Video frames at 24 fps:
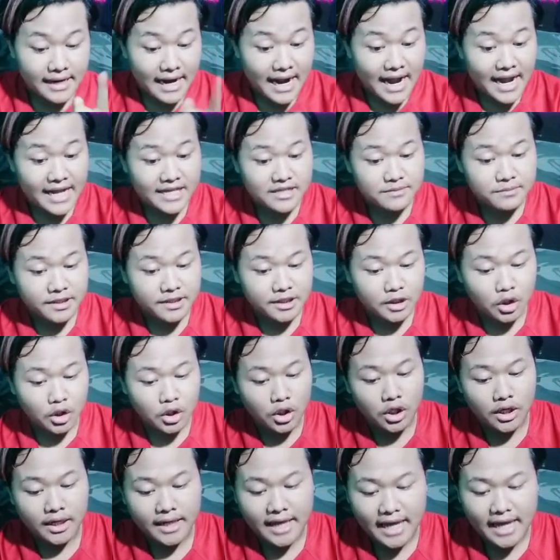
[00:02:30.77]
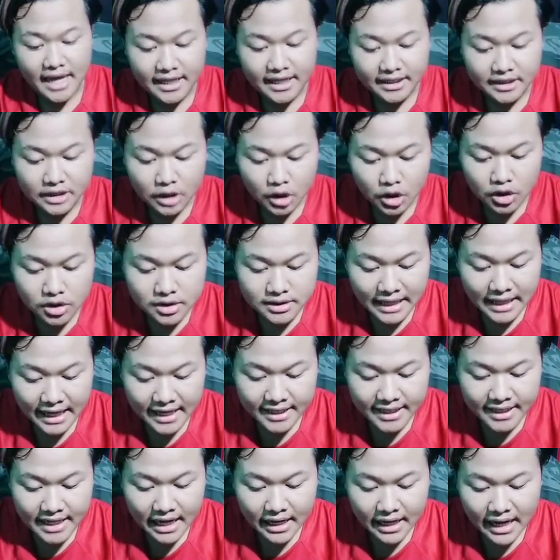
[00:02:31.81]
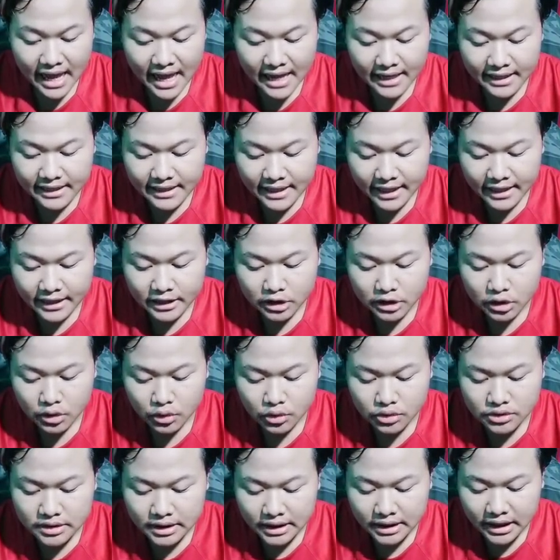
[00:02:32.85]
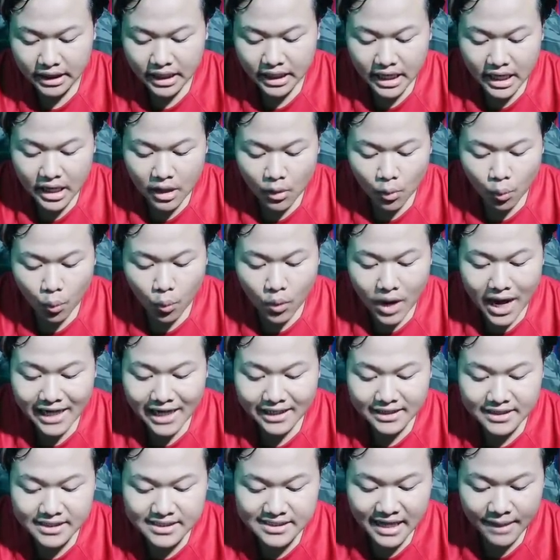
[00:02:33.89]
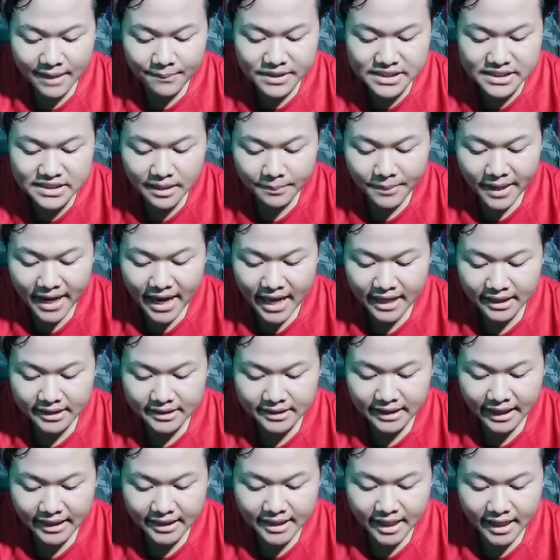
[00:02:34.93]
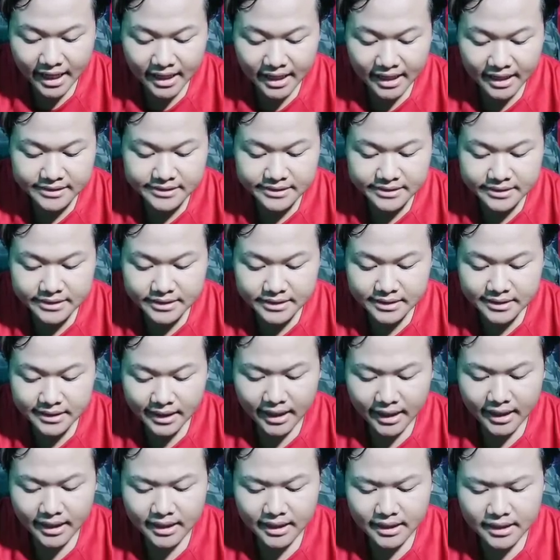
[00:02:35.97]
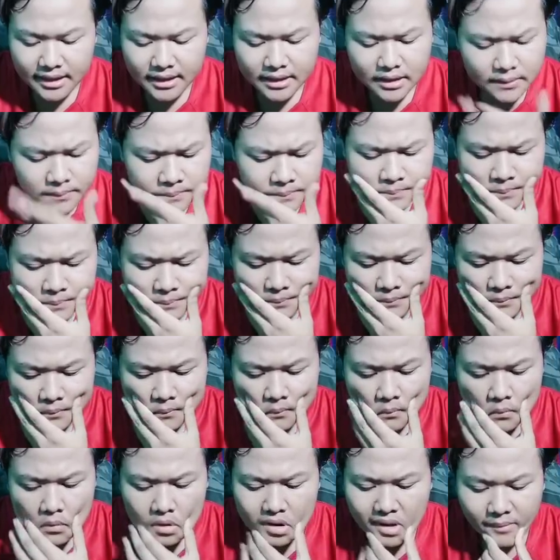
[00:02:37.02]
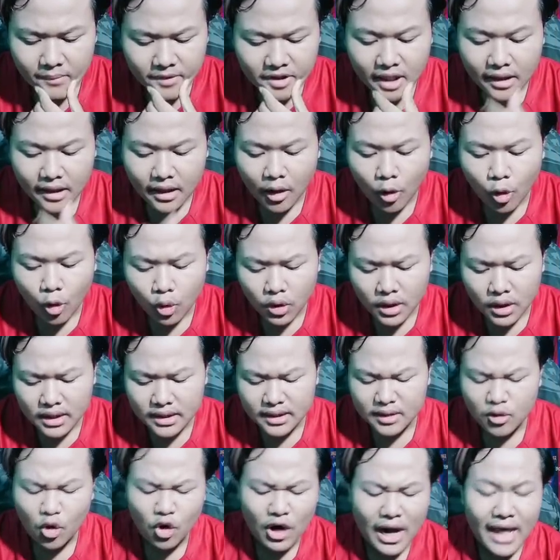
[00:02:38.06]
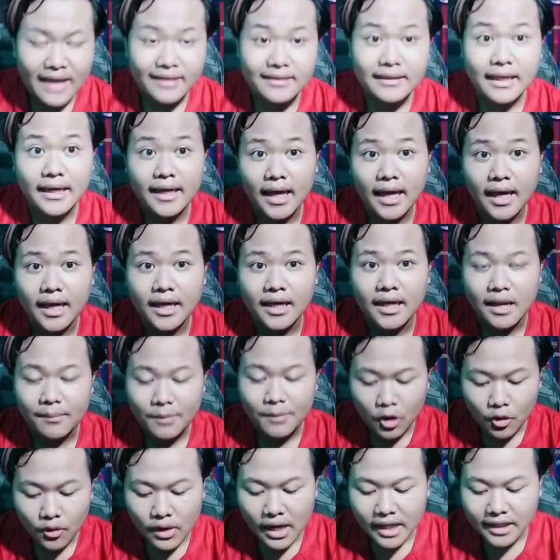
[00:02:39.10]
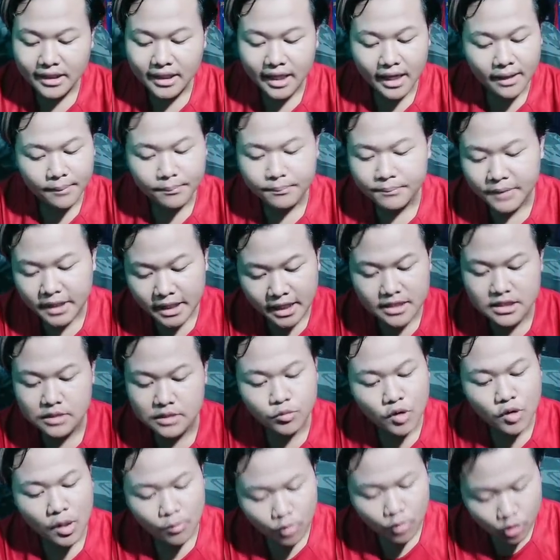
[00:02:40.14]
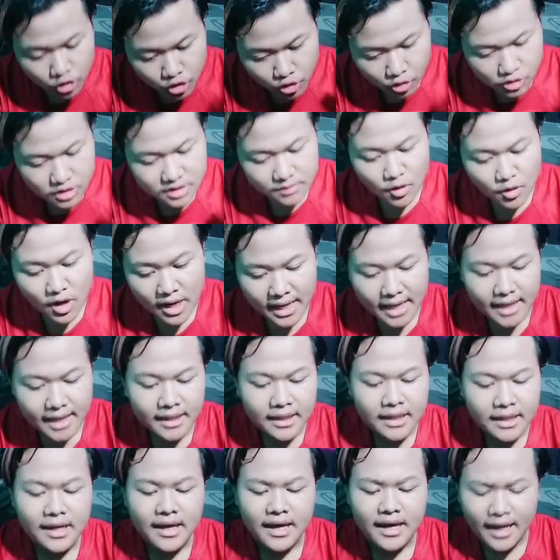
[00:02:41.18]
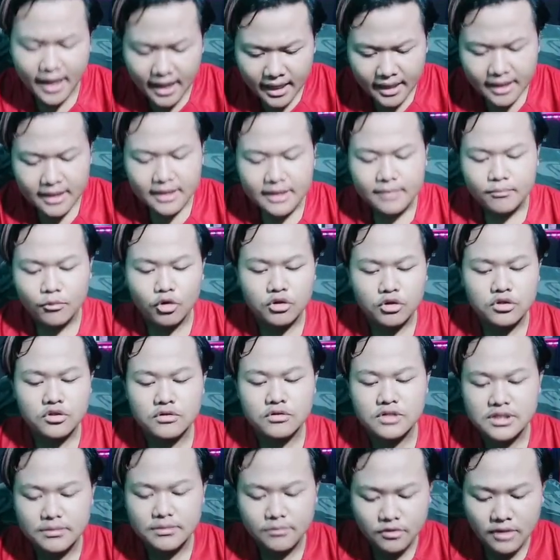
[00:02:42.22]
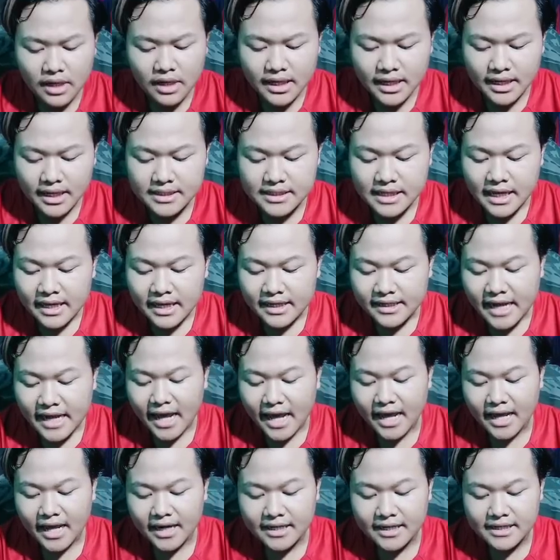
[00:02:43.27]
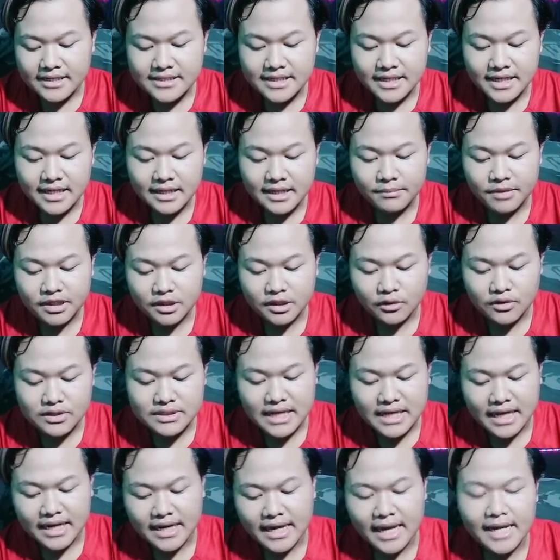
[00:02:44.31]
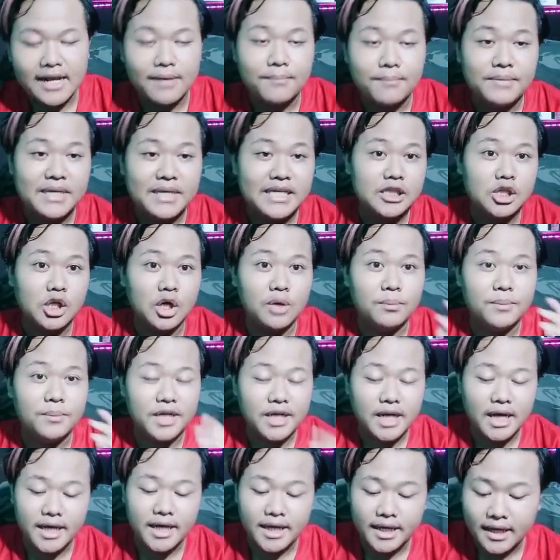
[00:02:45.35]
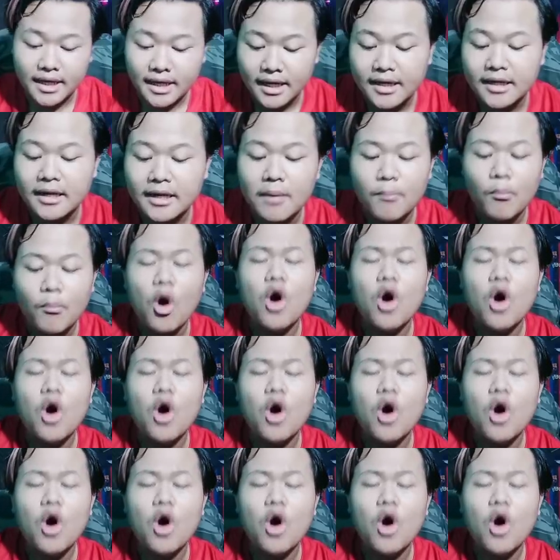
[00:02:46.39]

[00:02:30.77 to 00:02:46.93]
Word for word: Rice betul kan terus tadi yang ada itu si Ward sama siapa ya tadi ya guys eh hmm sama tadi oh Konate ya, sama Konate ya, bener semua muncul semua kan? Hah? Muncul semua guys. Dan di sini betul sekali ada Mick Tomina ya kan.